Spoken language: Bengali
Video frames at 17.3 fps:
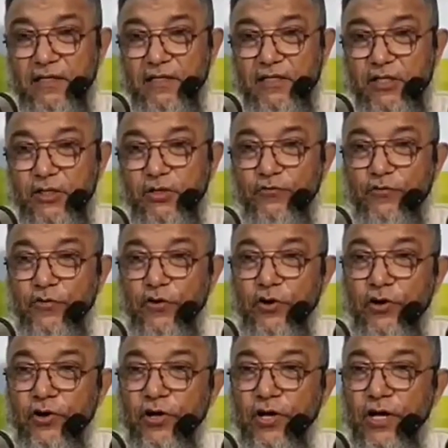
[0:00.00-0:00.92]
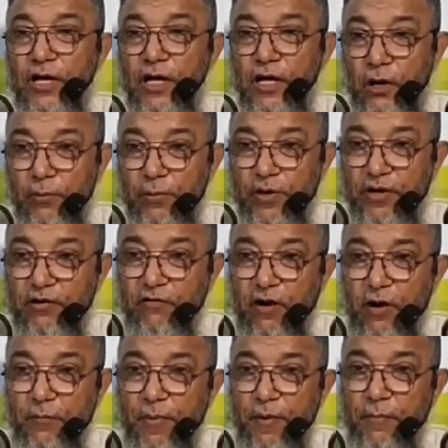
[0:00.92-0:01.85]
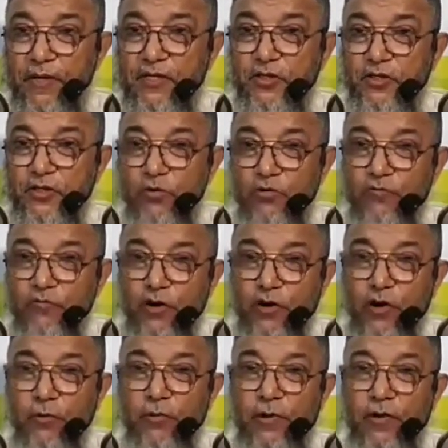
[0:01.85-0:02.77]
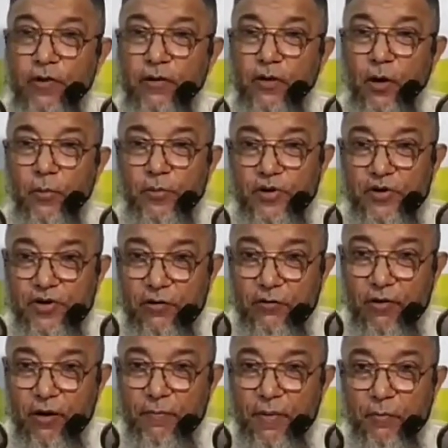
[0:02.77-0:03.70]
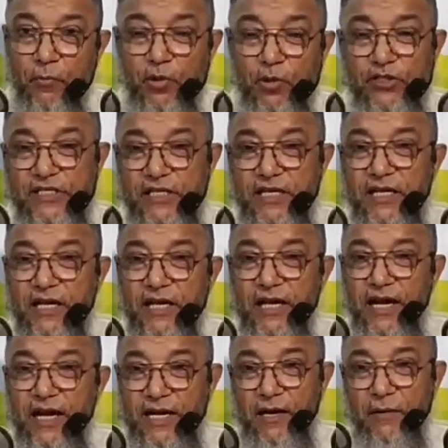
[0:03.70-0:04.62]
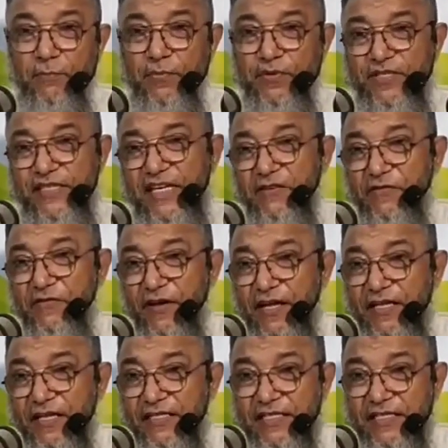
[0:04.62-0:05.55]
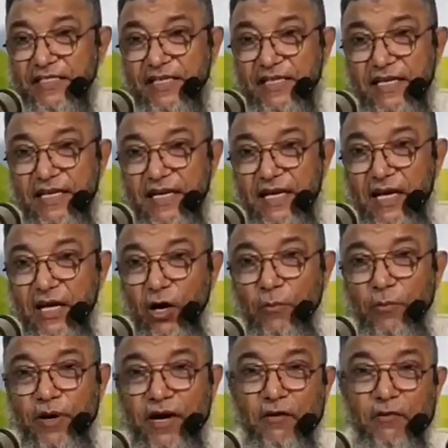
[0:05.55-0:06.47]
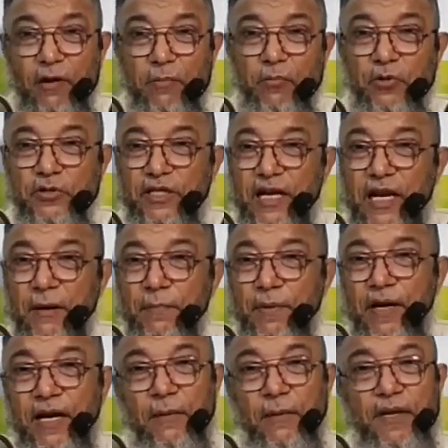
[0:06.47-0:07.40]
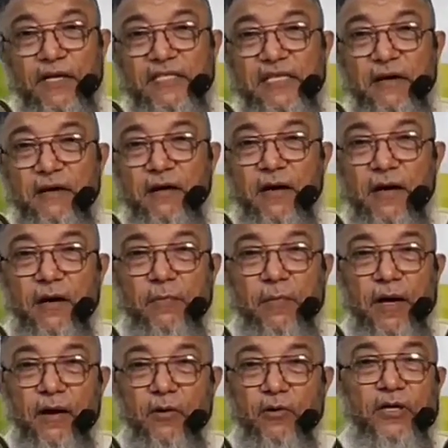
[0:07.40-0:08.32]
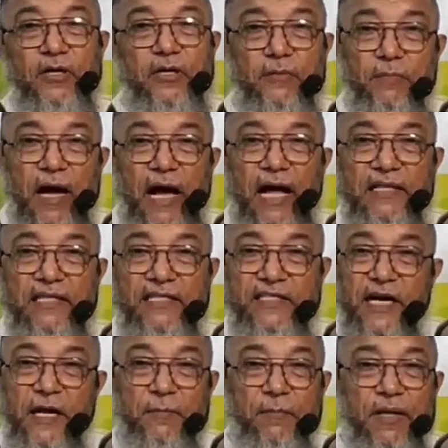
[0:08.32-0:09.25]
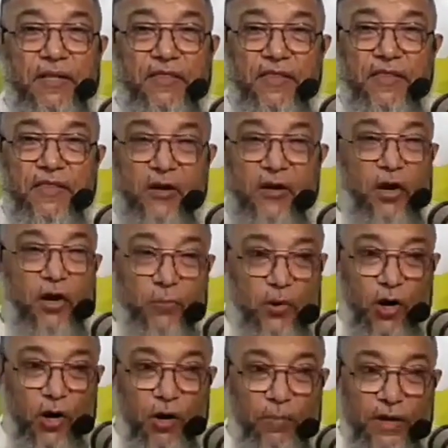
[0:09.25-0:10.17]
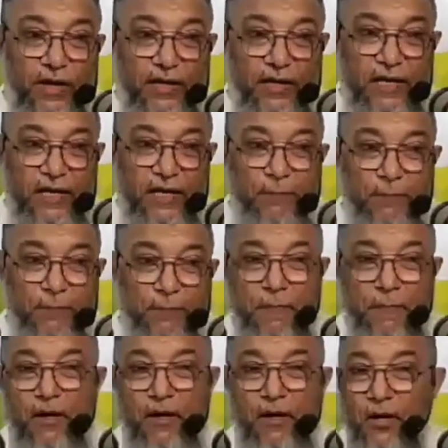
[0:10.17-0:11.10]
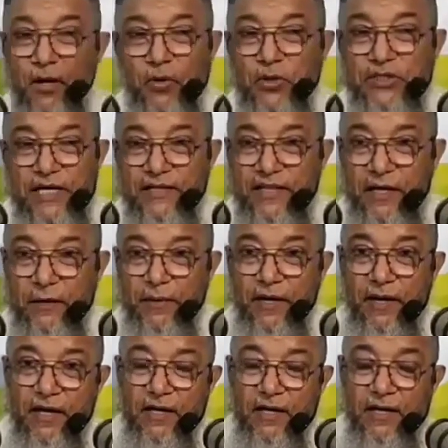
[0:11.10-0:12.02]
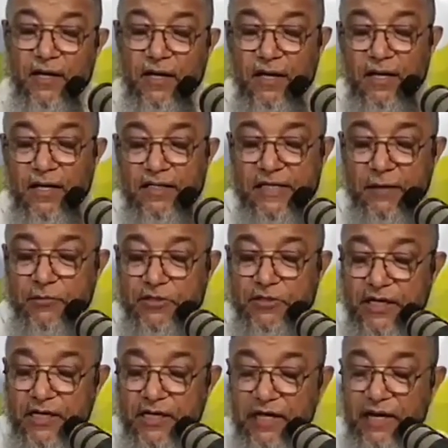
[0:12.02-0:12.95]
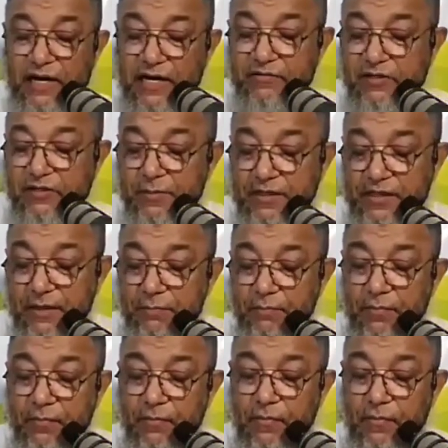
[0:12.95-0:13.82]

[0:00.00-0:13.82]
ইনস্টিটিউট ফর কমিউনিটি ডেভেলপমেন্ট বা স্কুল ফর কমিউনিটি কমিউনিটি ডেভেলপমেন্ট বলছি এটার সিগনিফিকেন্স আছে কমিউনিটি ডেভেলপ করতে না পারলে আপনি ইসলাম ওই হাত ছাড়া মেহেন্দির গল্প হবে আর কি আপনি অ্যাপ্লাই করার কোনো জায়গা থাকবে না ইসলাম হচ্ছে কালেকটিভিজমের দিন